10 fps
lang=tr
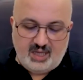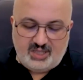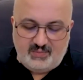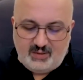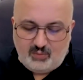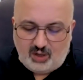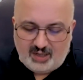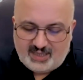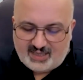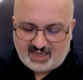Şimdi bu
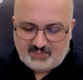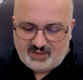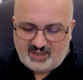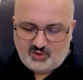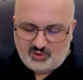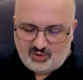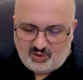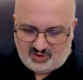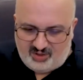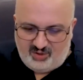hakikat bize şunu
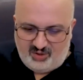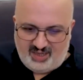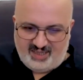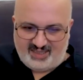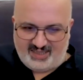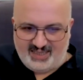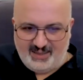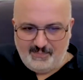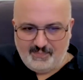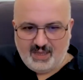gösteriyor ne yazık
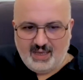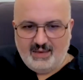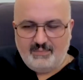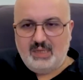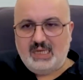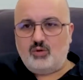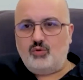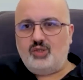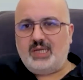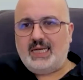ki. Bir
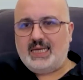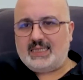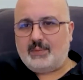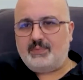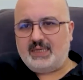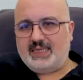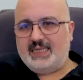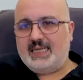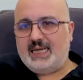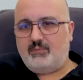güncel hesapla
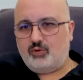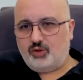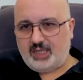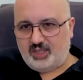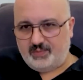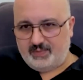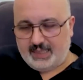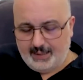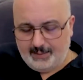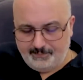gidilen bu
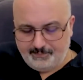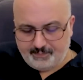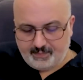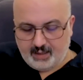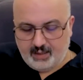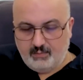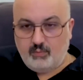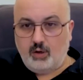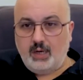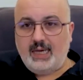seçimde
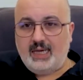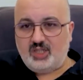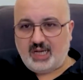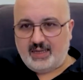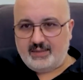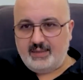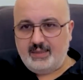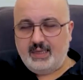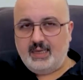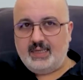bu
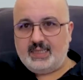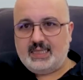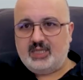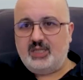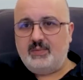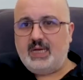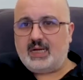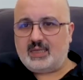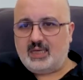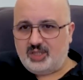heyecanın seçim
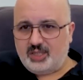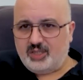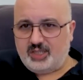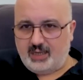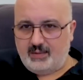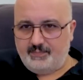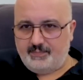yaklaştıkça